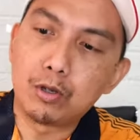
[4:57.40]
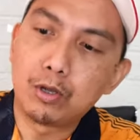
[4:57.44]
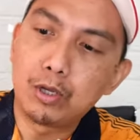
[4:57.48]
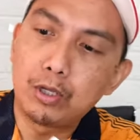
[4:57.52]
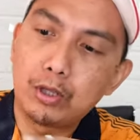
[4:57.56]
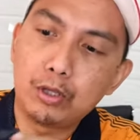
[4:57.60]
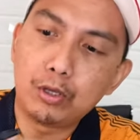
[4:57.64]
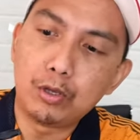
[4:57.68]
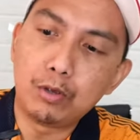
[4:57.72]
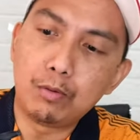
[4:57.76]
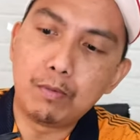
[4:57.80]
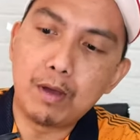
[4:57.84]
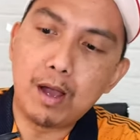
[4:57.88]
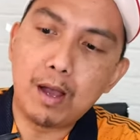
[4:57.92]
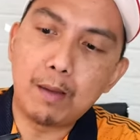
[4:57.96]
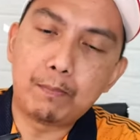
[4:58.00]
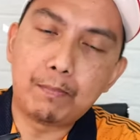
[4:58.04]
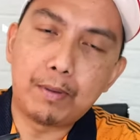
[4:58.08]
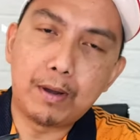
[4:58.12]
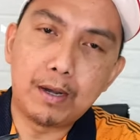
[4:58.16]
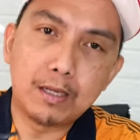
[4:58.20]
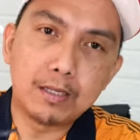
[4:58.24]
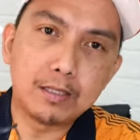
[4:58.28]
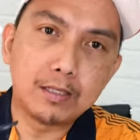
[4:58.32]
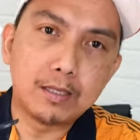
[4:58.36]
So, ito yung mga
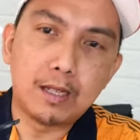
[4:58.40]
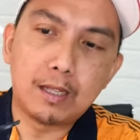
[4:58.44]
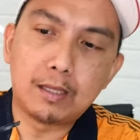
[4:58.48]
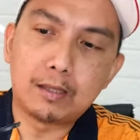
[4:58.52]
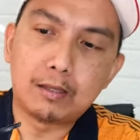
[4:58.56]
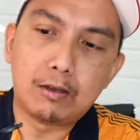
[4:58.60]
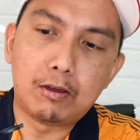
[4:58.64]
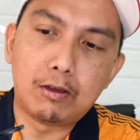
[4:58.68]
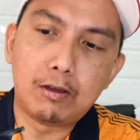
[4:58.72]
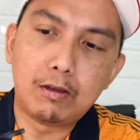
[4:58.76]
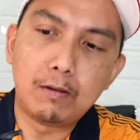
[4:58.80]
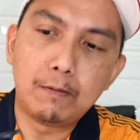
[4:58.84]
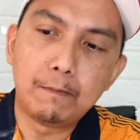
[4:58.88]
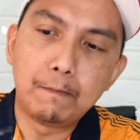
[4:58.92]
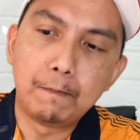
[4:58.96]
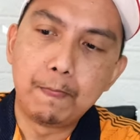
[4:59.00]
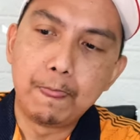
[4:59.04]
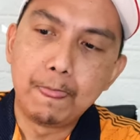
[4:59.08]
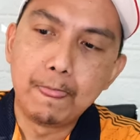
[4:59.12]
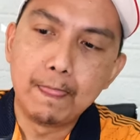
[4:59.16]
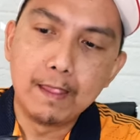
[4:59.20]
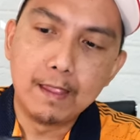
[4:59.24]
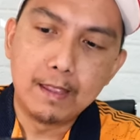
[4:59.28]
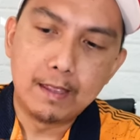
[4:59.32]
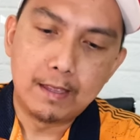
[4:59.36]
parts na ito
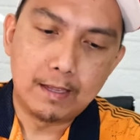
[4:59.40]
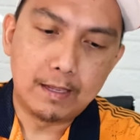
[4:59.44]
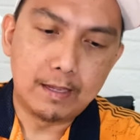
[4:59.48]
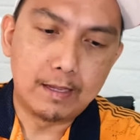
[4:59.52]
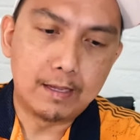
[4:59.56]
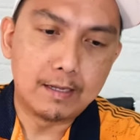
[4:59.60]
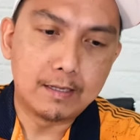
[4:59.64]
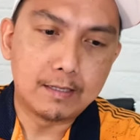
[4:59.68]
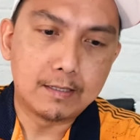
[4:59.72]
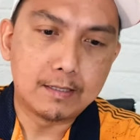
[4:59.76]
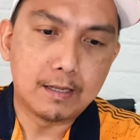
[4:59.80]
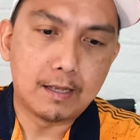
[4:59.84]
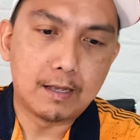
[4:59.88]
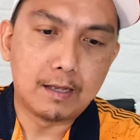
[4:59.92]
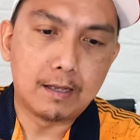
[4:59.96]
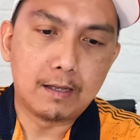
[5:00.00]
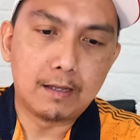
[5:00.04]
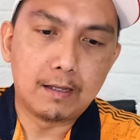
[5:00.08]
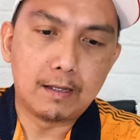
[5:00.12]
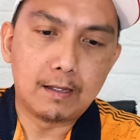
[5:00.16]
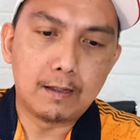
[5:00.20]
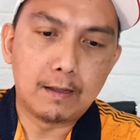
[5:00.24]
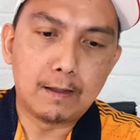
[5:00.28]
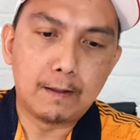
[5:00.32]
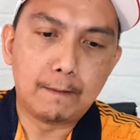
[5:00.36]
is,
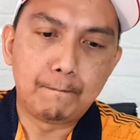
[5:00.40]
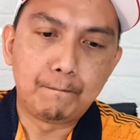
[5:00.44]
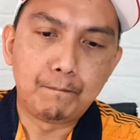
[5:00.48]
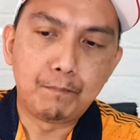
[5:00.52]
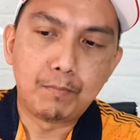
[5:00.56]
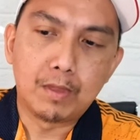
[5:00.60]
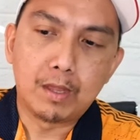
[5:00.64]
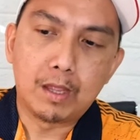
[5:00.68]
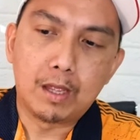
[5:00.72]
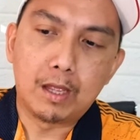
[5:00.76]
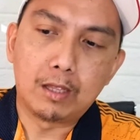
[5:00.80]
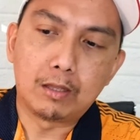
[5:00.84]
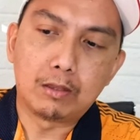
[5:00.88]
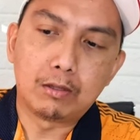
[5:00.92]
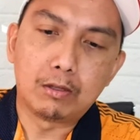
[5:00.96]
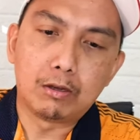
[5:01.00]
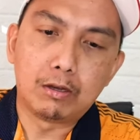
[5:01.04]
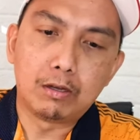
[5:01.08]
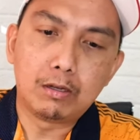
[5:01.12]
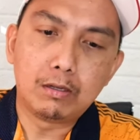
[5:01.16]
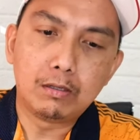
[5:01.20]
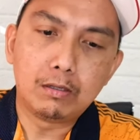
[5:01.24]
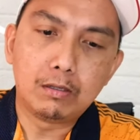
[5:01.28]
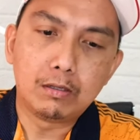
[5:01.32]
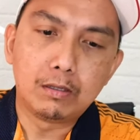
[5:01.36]
uh, ito
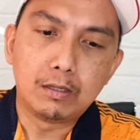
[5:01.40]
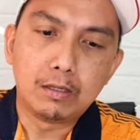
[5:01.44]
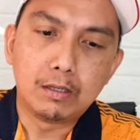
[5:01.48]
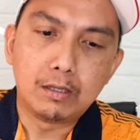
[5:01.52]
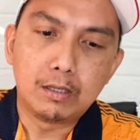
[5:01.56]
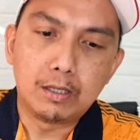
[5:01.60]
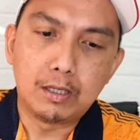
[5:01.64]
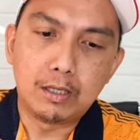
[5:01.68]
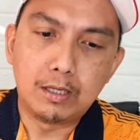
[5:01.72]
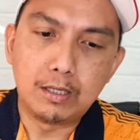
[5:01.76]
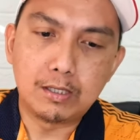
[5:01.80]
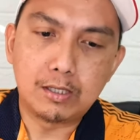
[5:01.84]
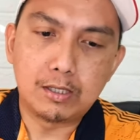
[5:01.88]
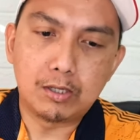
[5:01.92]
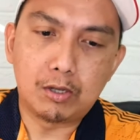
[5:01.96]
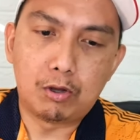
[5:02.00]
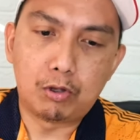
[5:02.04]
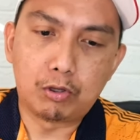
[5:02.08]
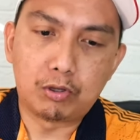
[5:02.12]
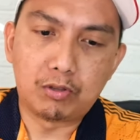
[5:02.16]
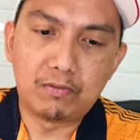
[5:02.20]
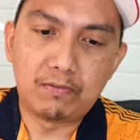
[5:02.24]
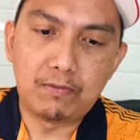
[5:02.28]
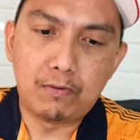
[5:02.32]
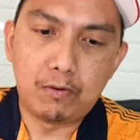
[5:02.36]
is
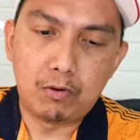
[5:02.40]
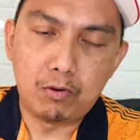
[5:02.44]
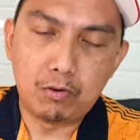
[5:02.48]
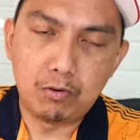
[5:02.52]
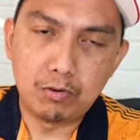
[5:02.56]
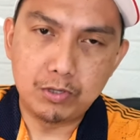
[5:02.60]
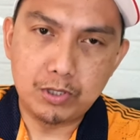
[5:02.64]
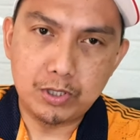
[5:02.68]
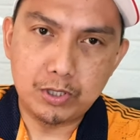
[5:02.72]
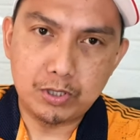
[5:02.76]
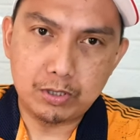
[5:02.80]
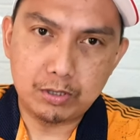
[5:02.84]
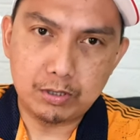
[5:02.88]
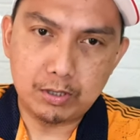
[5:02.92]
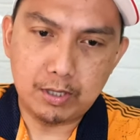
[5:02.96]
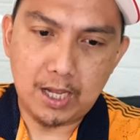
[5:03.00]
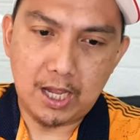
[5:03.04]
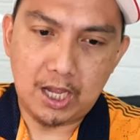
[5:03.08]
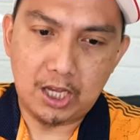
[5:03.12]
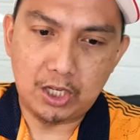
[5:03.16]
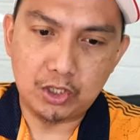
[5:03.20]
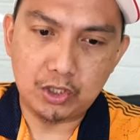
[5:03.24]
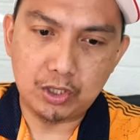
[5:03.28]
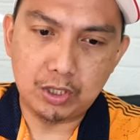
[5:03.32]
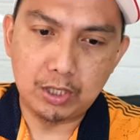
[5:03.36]
autofocus
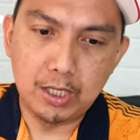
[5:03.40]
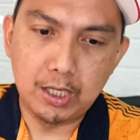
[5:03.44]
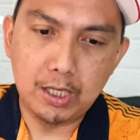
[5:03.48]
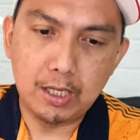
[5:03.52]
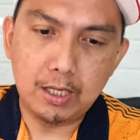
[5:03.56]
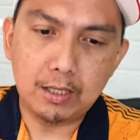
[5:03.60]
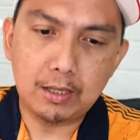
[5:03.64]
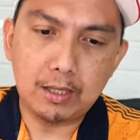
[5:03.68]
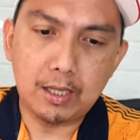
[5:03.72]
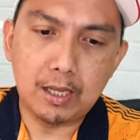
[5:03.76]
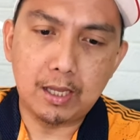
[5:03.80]
HD